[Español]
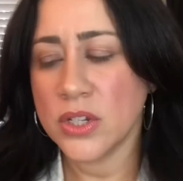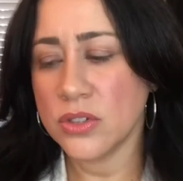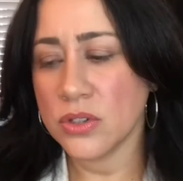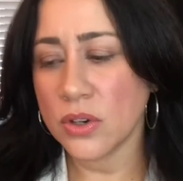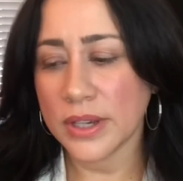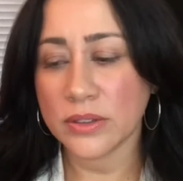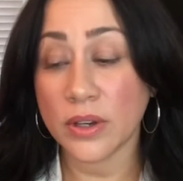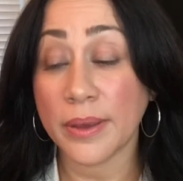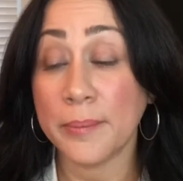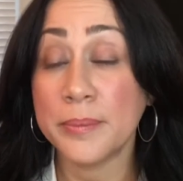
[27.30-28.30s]
Yo
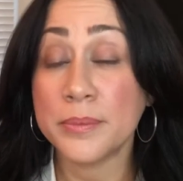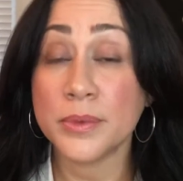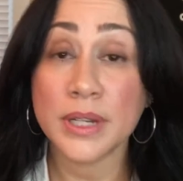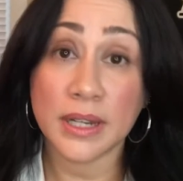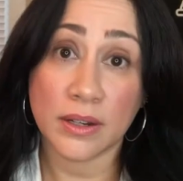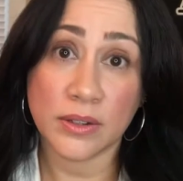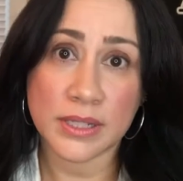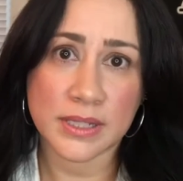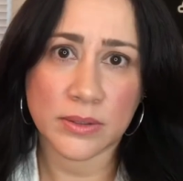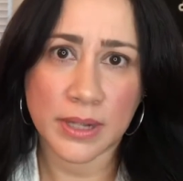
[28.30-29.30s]
estoy muy lejos de
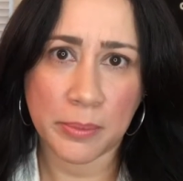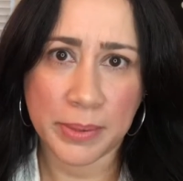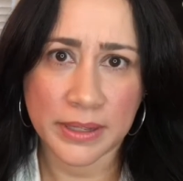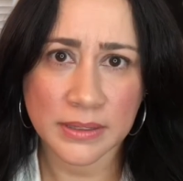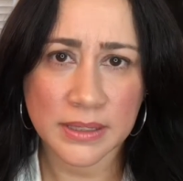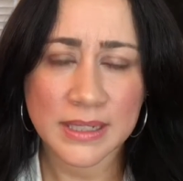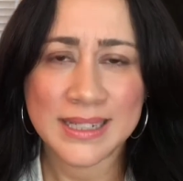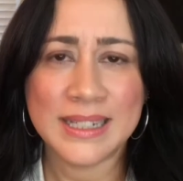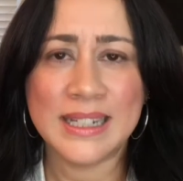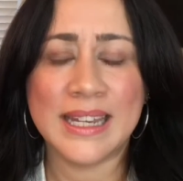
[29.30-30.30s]
ser una experta
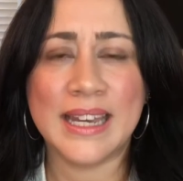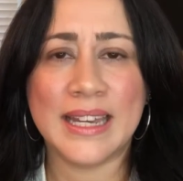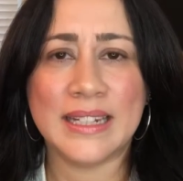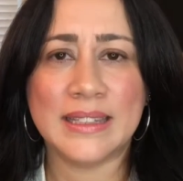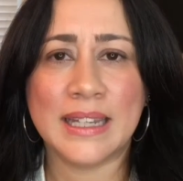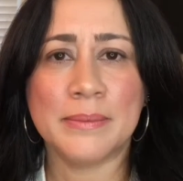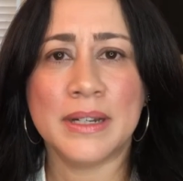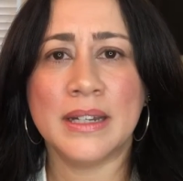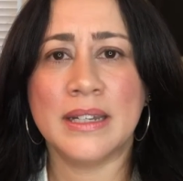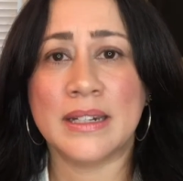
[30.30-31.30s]
en el
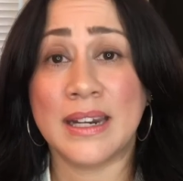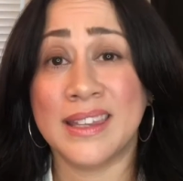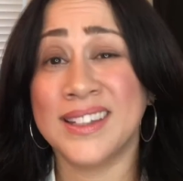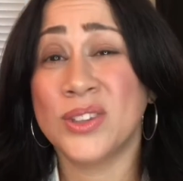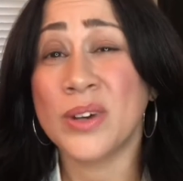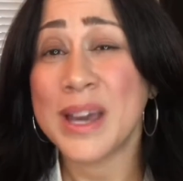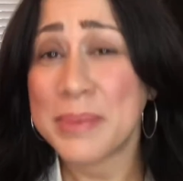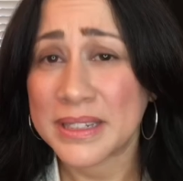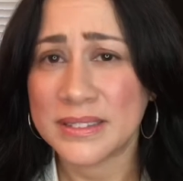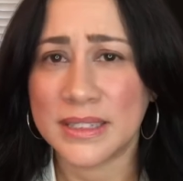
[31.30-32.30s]
tema, en realidad estoy
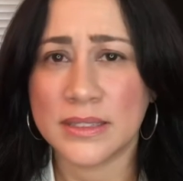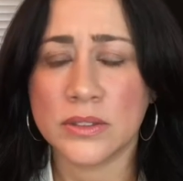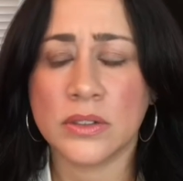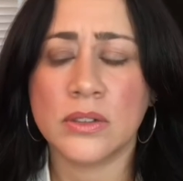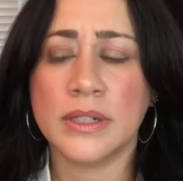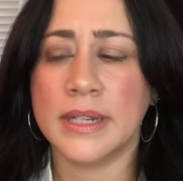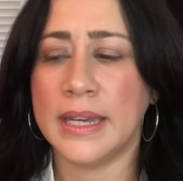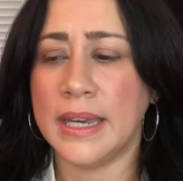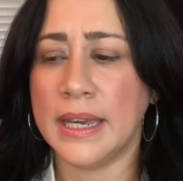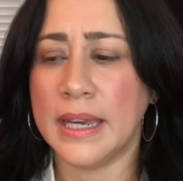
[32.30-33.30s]
aprendiendo.
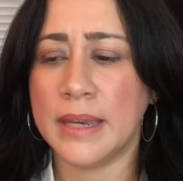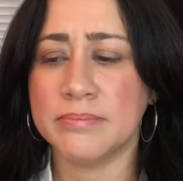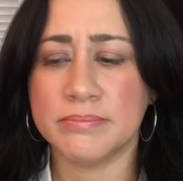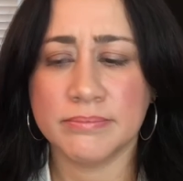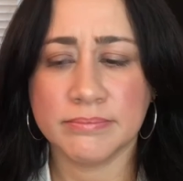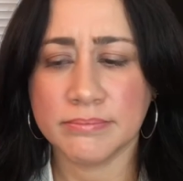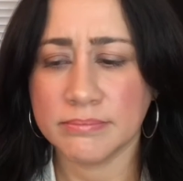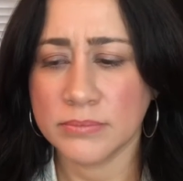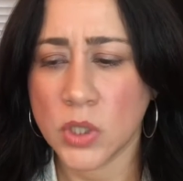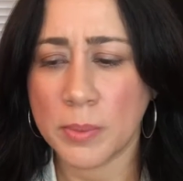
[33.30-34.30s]
Eh,
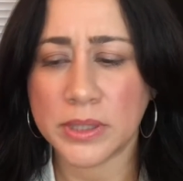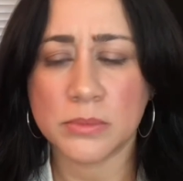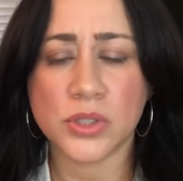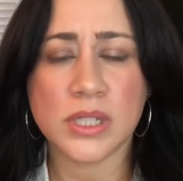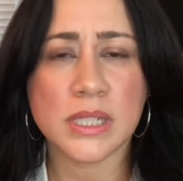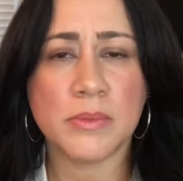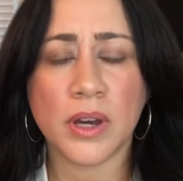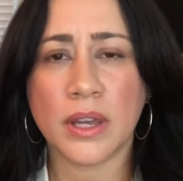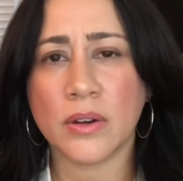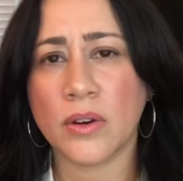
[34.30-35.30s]
cometo muchísimos
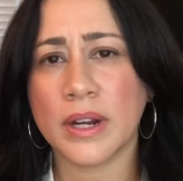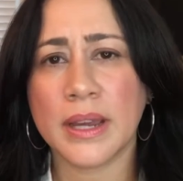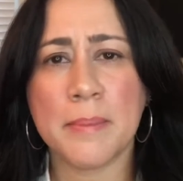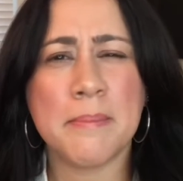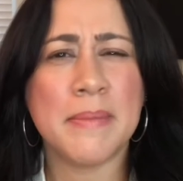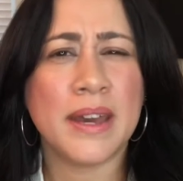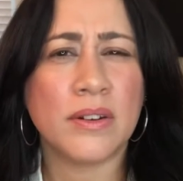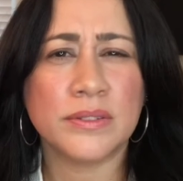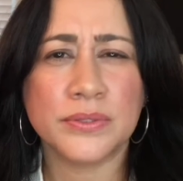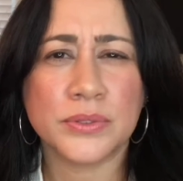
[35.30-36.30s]
errores, me
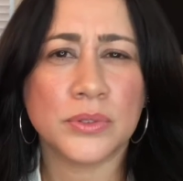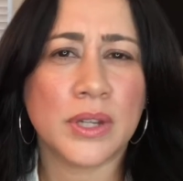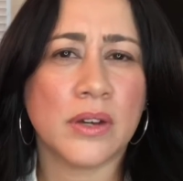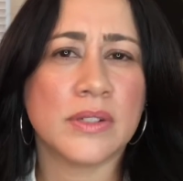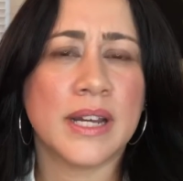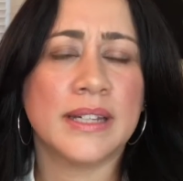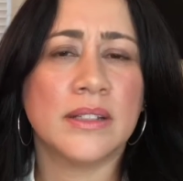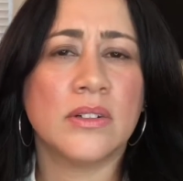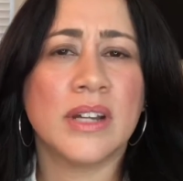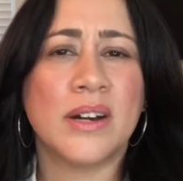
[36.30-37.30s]
confundo, hay cosas que
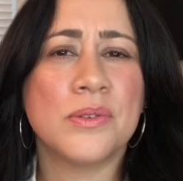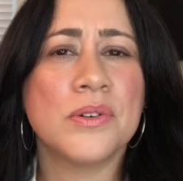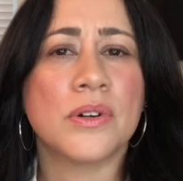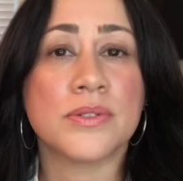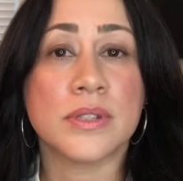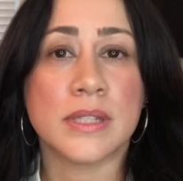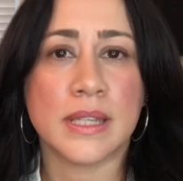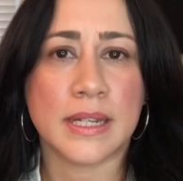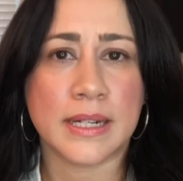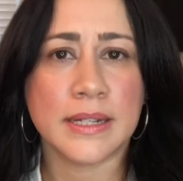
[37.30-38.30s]
tengo que aún
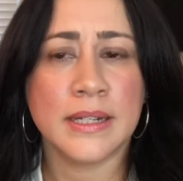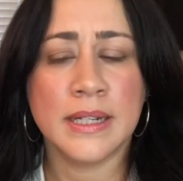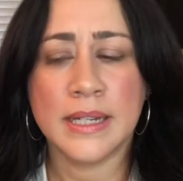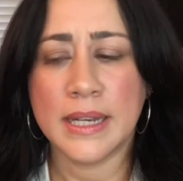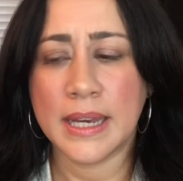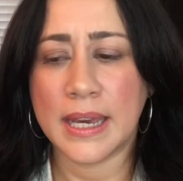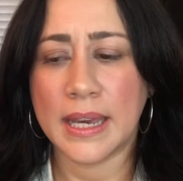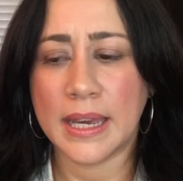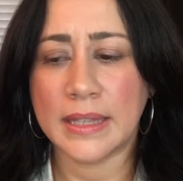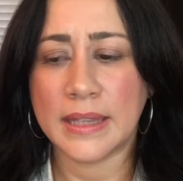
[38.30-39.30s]
considerar.
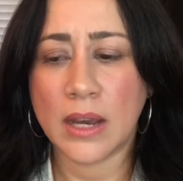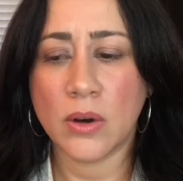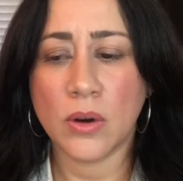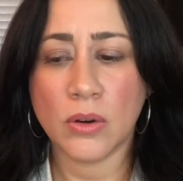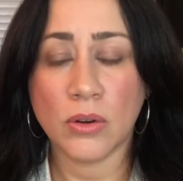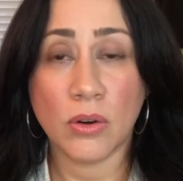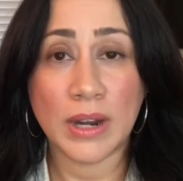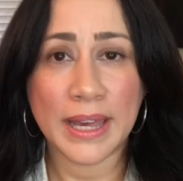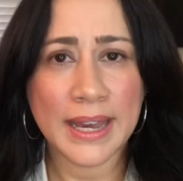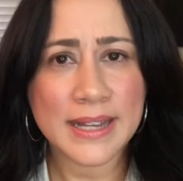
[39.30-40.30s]
Eh, tengo
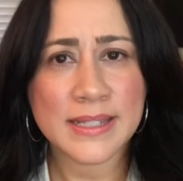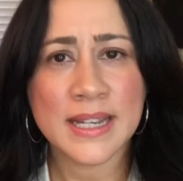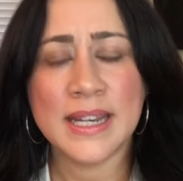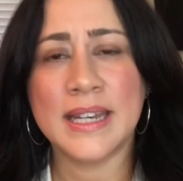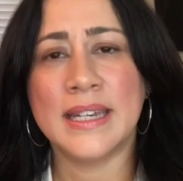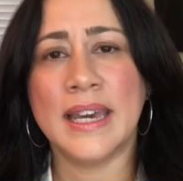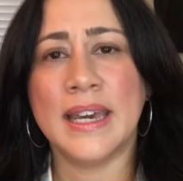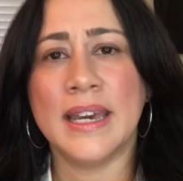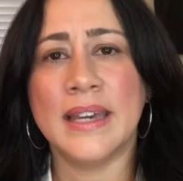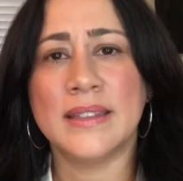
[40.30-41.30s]
colegas
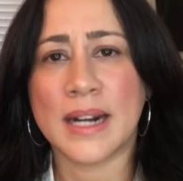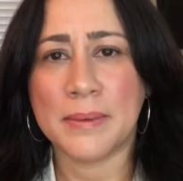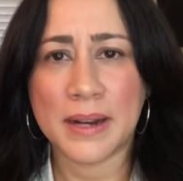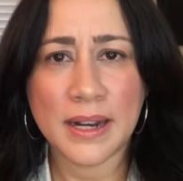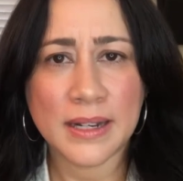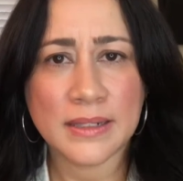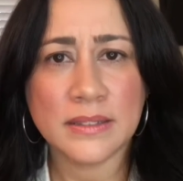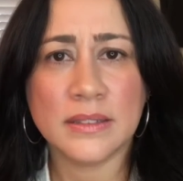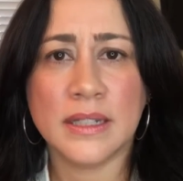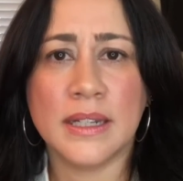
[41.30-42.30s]
que
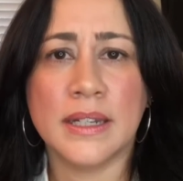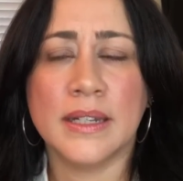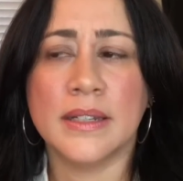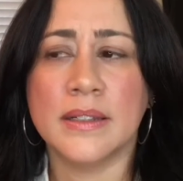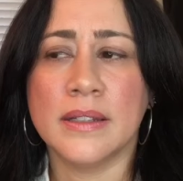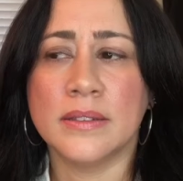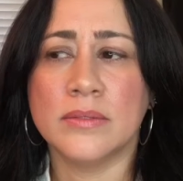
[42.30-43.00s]
trabajan... Eh,